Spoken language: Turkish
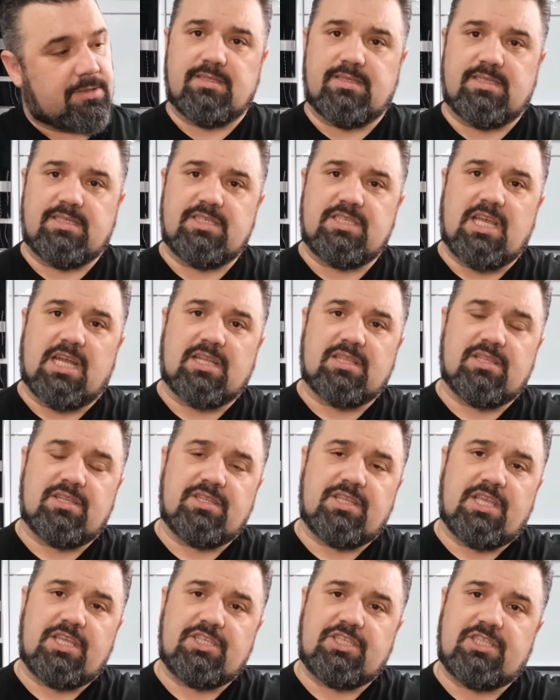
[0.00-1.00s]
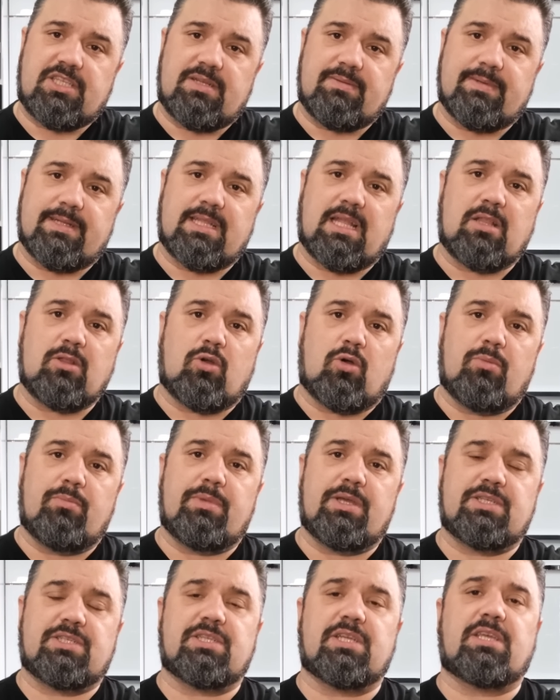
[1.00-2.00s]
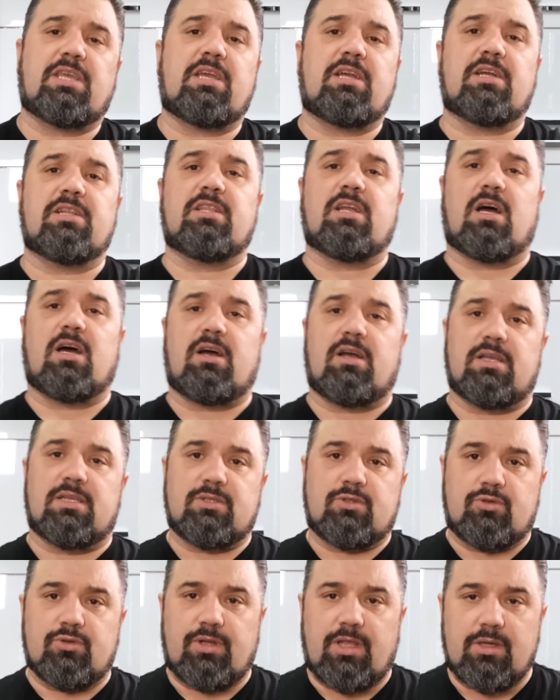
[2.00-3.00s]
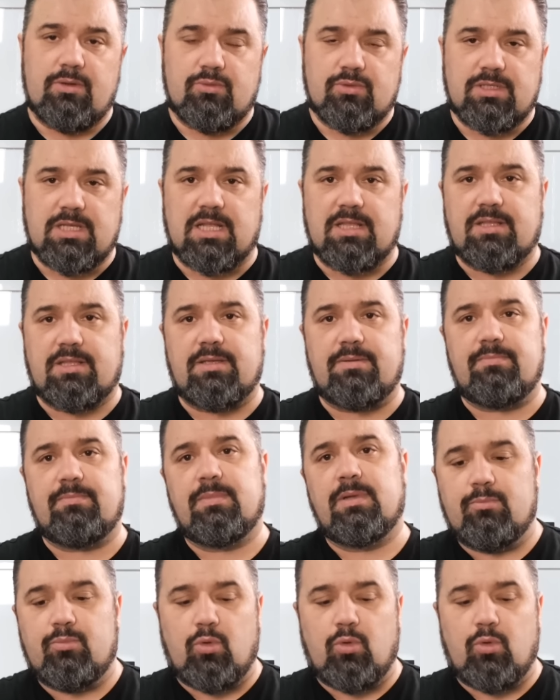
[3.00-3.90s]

Sıcaklığı değiştirmeden 15 dakika daha süreyi uzattım.